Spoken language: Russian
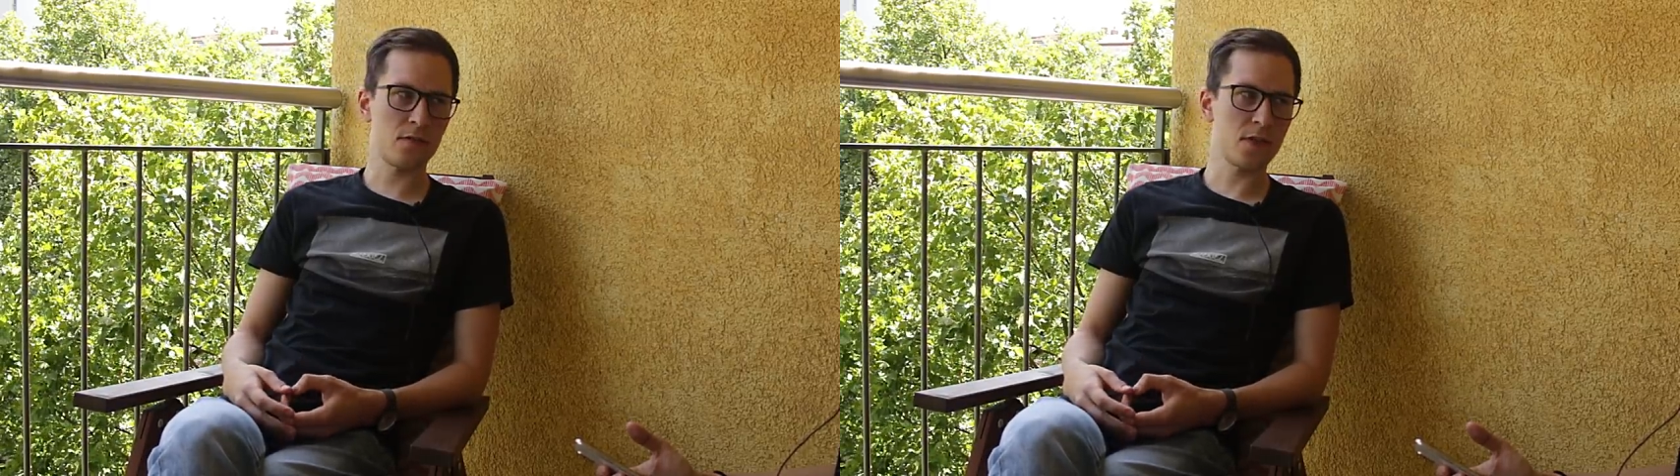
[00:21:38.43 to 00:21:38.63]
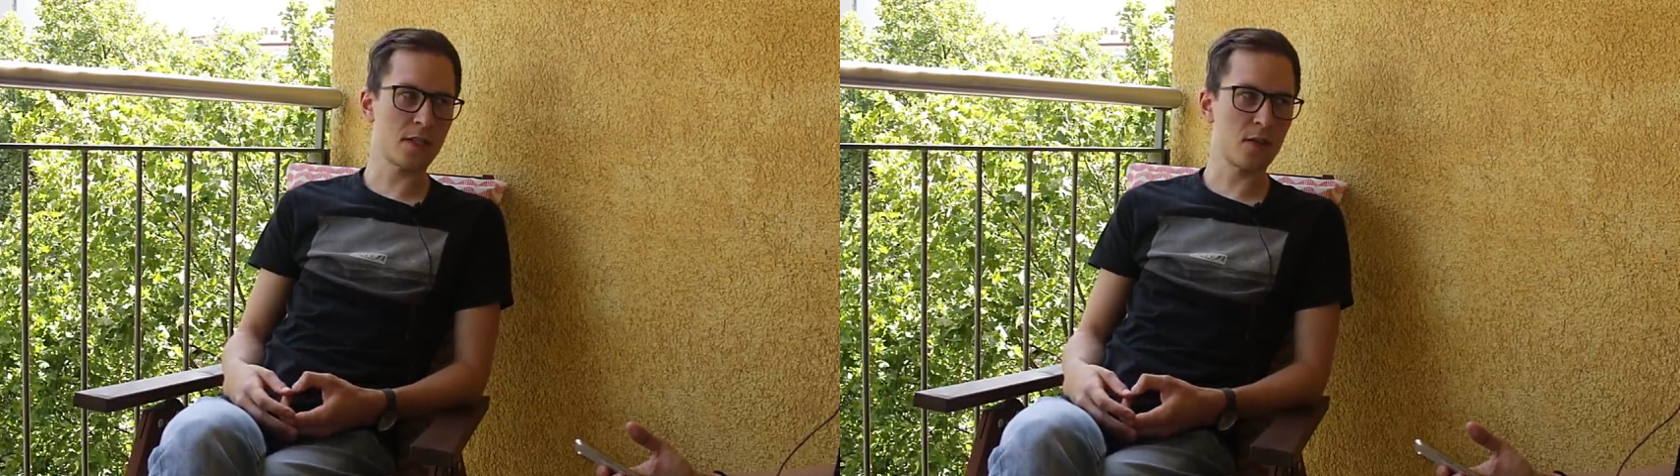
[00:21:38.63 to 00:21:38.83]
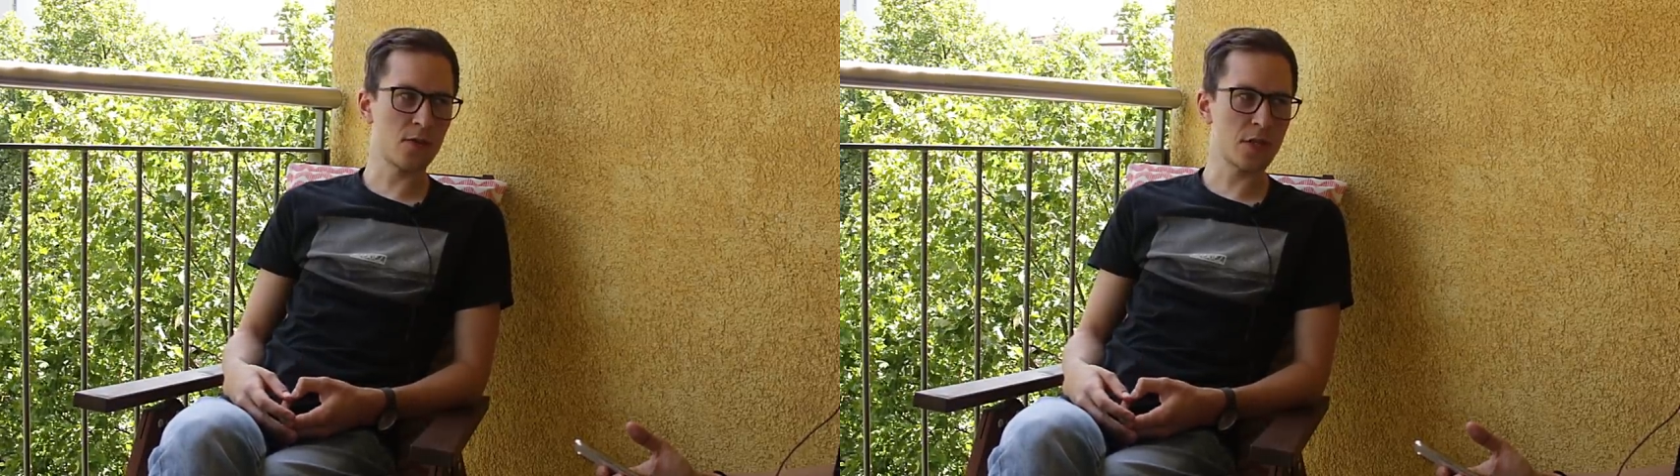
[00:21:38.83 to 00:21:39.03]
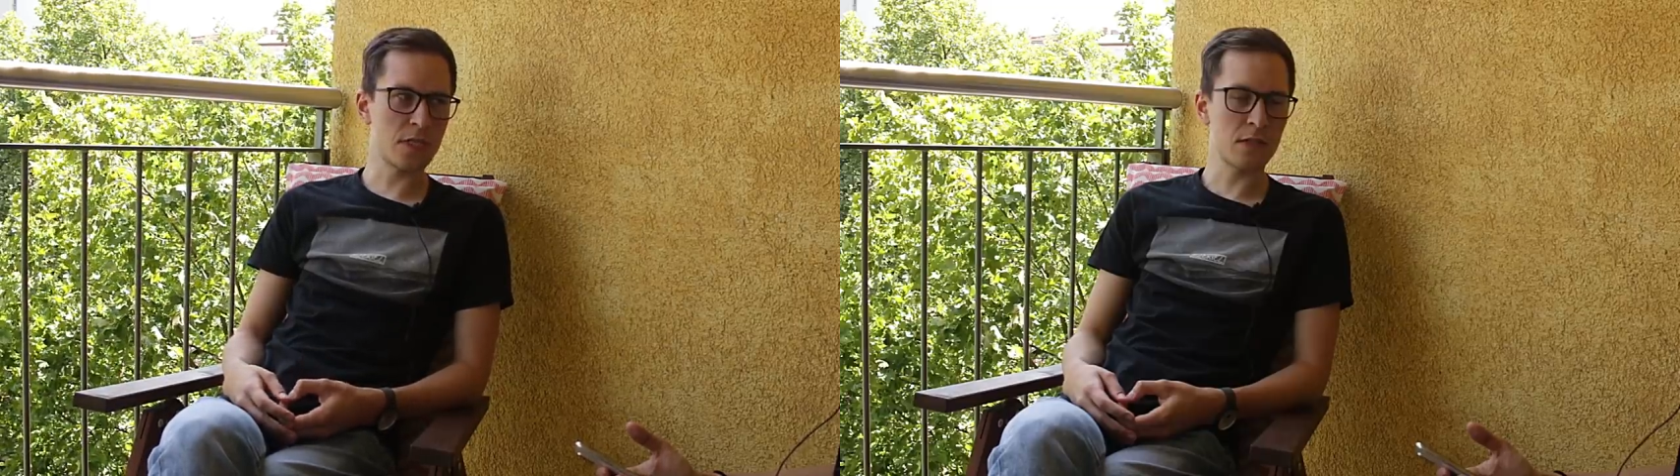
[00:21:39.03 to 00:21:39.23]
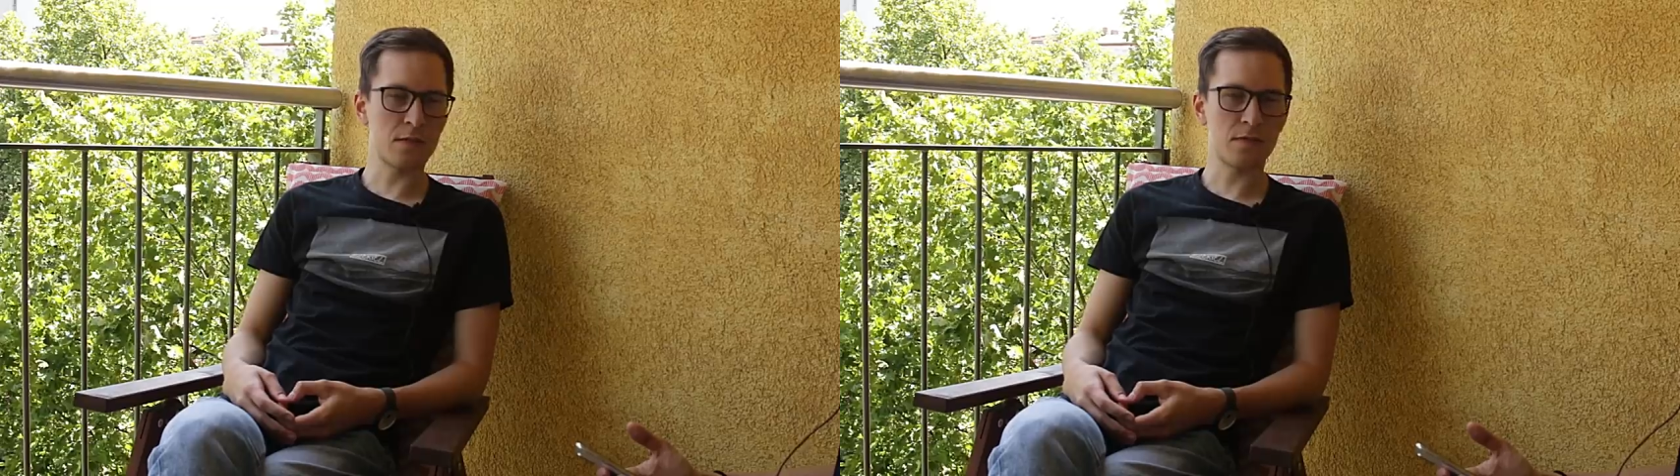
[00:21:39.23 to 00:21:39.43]
всей остальной
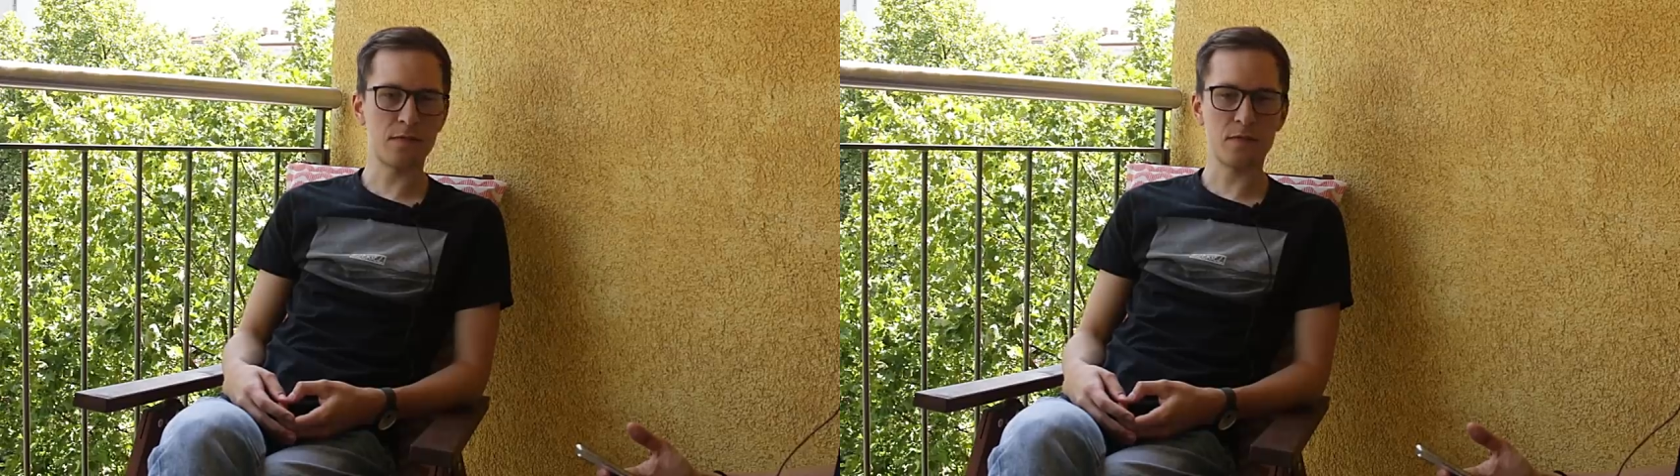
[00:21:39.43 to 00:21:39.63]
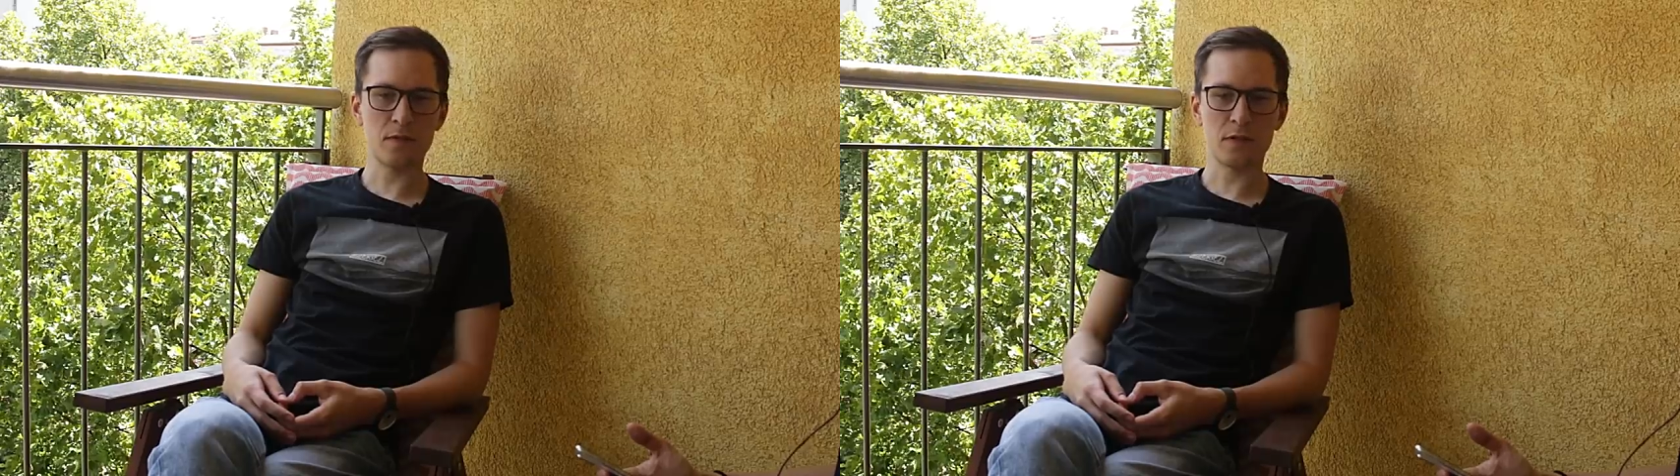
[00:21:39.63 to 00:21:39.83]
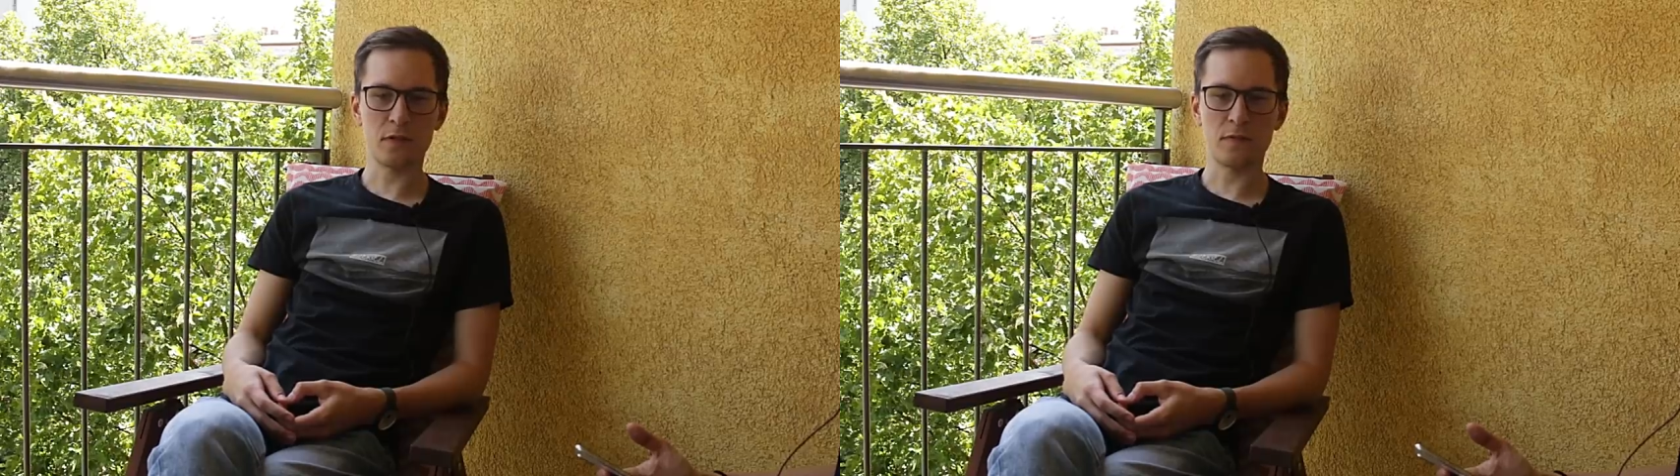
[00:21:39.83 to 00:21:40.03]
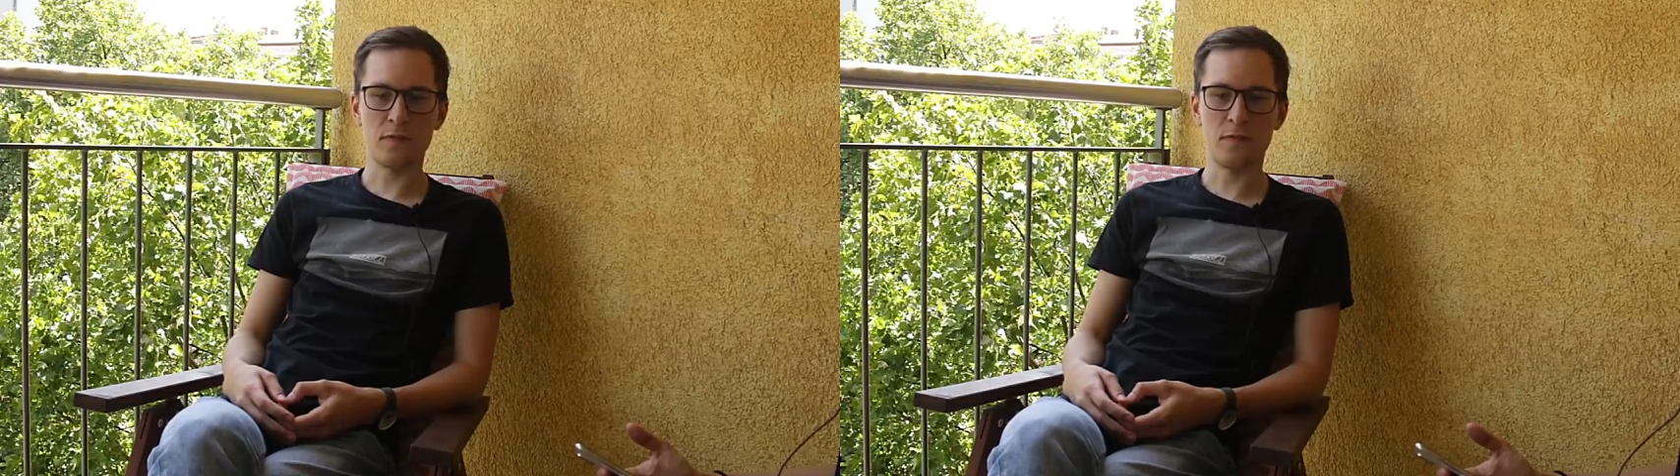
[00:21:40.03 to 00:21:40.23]
жизни в, э,